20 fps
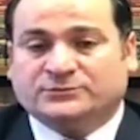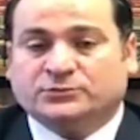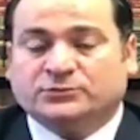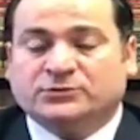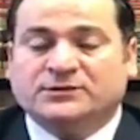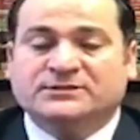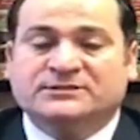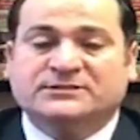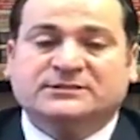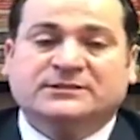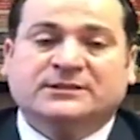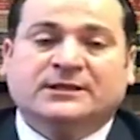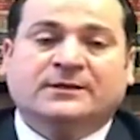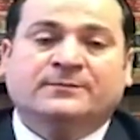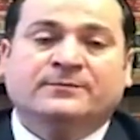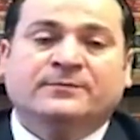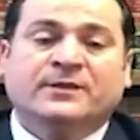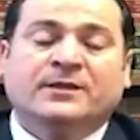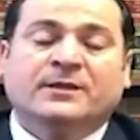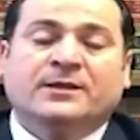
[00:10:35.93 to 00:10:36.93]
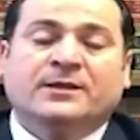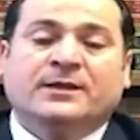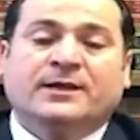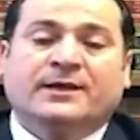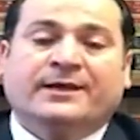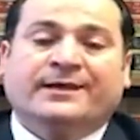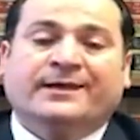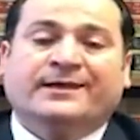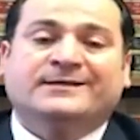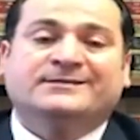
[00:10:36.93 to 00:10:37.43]
Dolayısıyla
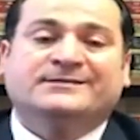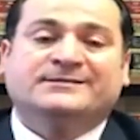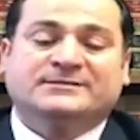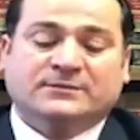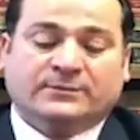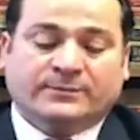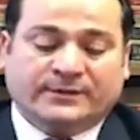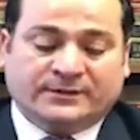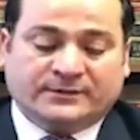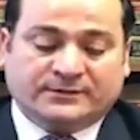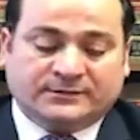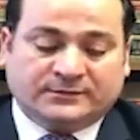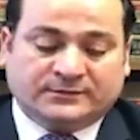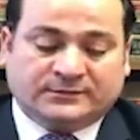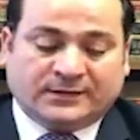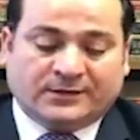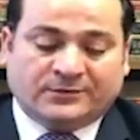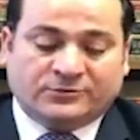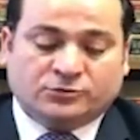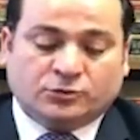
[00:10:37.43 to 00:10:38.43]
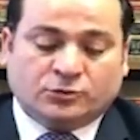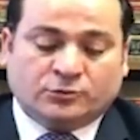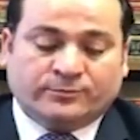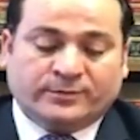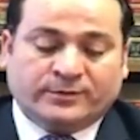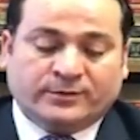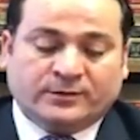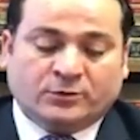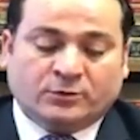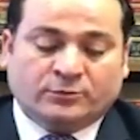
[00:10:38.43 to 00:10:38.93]
eğer siz Amerika'da daha önce
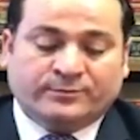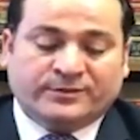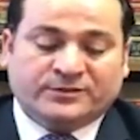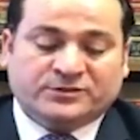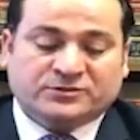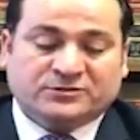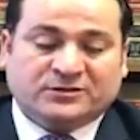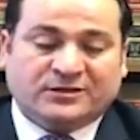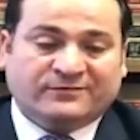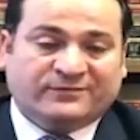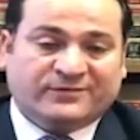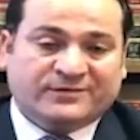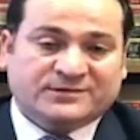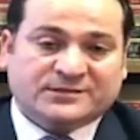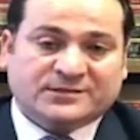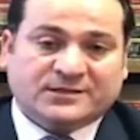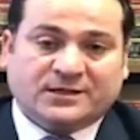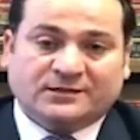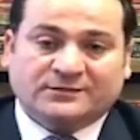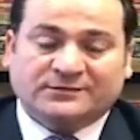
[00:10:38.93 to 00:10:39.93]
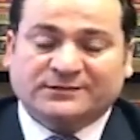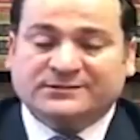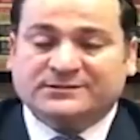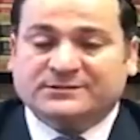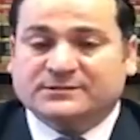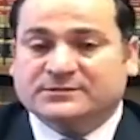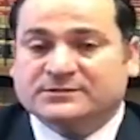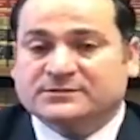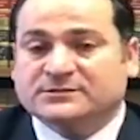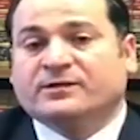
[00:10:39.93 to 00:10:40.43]
15 e, yıldan fazla
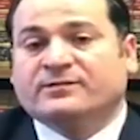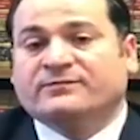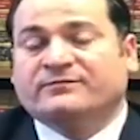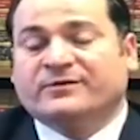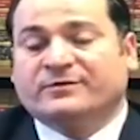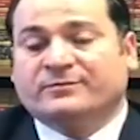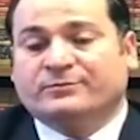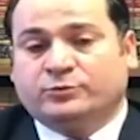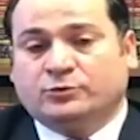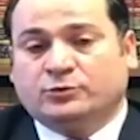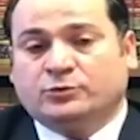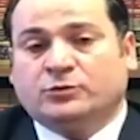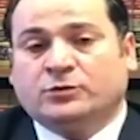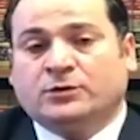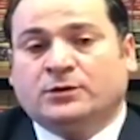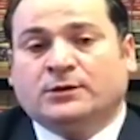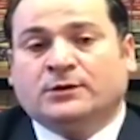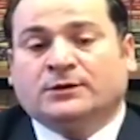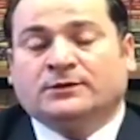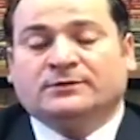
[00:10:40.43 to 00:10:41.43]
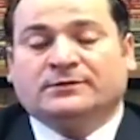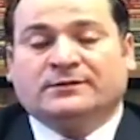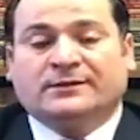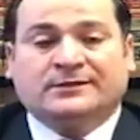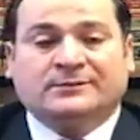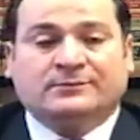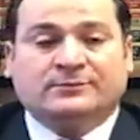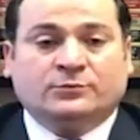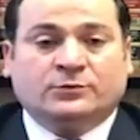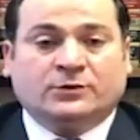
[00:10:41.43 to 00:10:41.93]
kaldıysanız ve bu
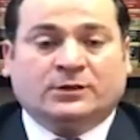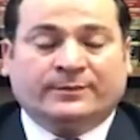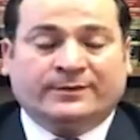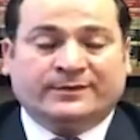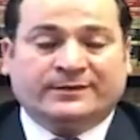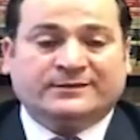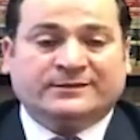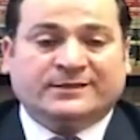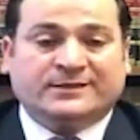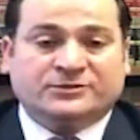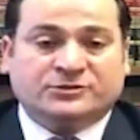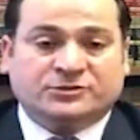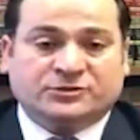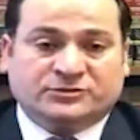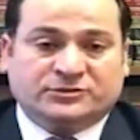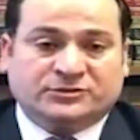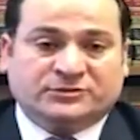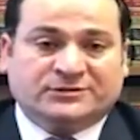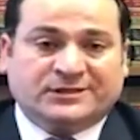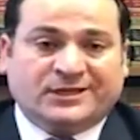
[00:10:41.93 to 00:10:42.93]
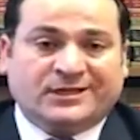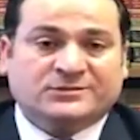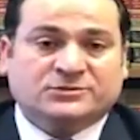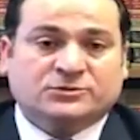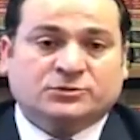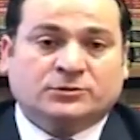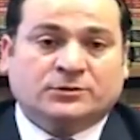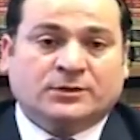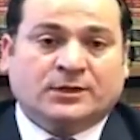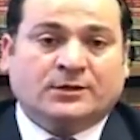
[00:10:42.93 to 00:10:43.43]
diyelim Amerika'dan çıktıktan
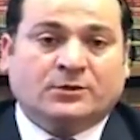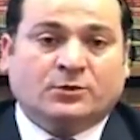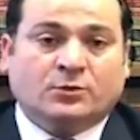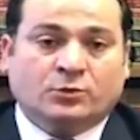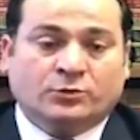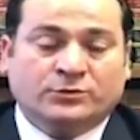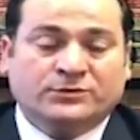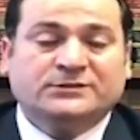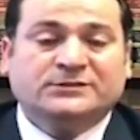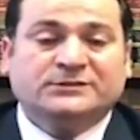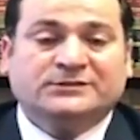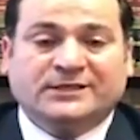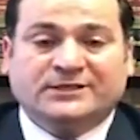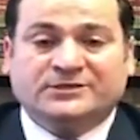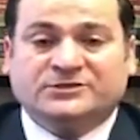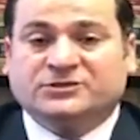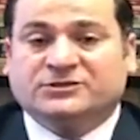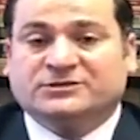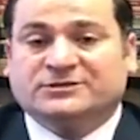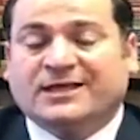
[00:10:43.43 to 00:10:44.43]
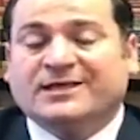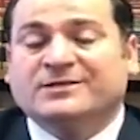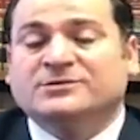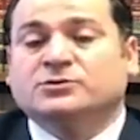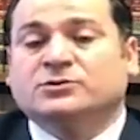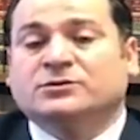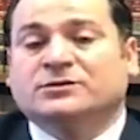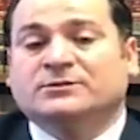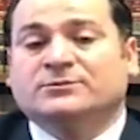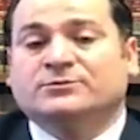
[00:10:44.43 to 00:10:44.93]
sonra 10 yıl geçtikten
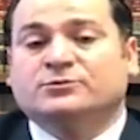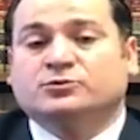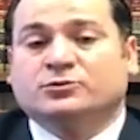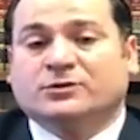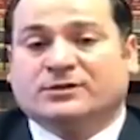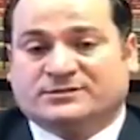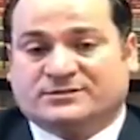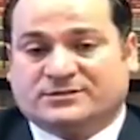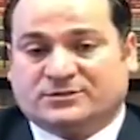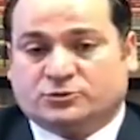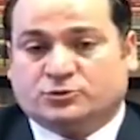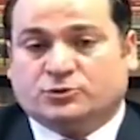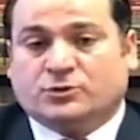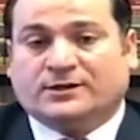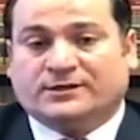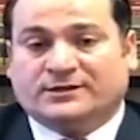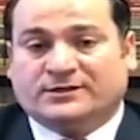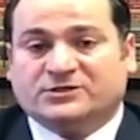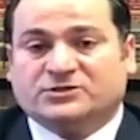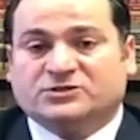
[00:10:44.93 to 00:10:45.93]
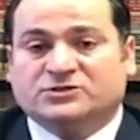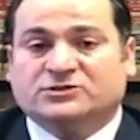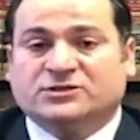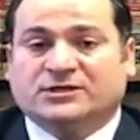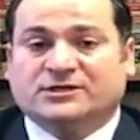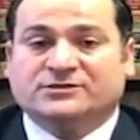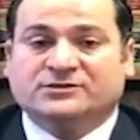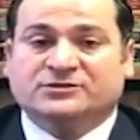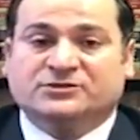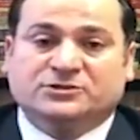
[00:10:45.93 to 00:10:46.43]
sonraki bir süreçse şu anki yeşil
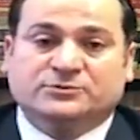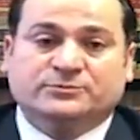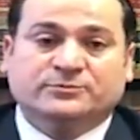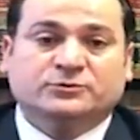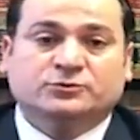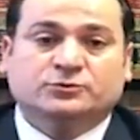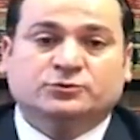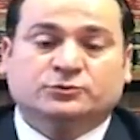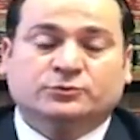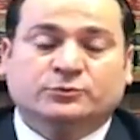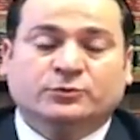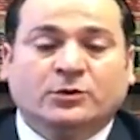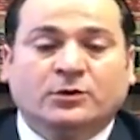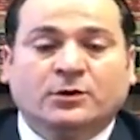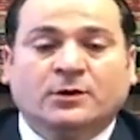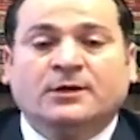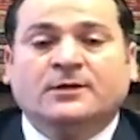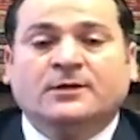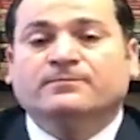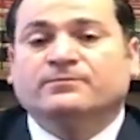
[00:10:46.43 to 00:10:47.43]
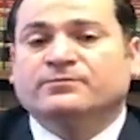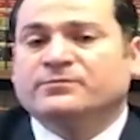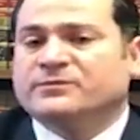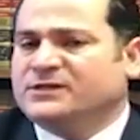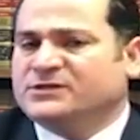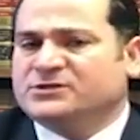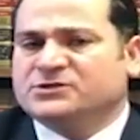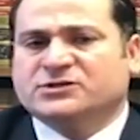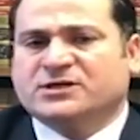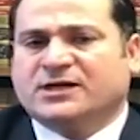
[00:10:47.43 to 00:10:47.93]
kartın çıkma durumu
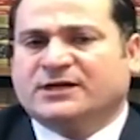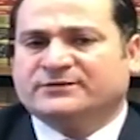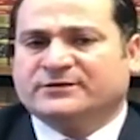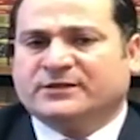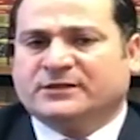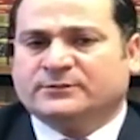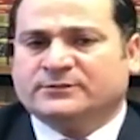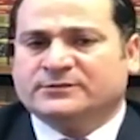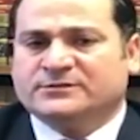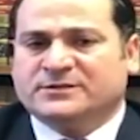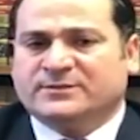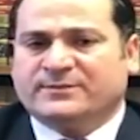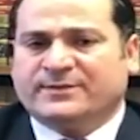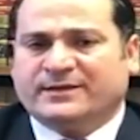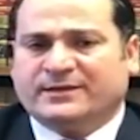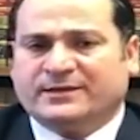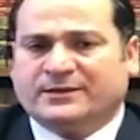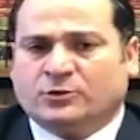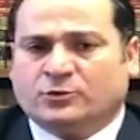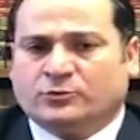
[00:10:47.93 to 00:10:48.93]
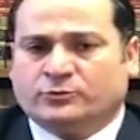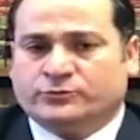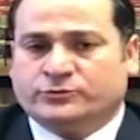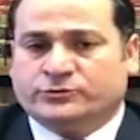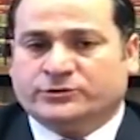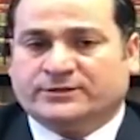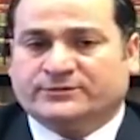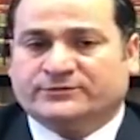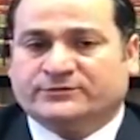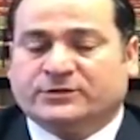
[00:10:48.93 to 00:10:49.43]
yeşil kart almanızda bir engel
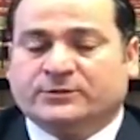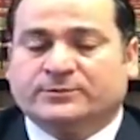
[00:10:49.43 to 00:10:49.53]
olmayacaktır.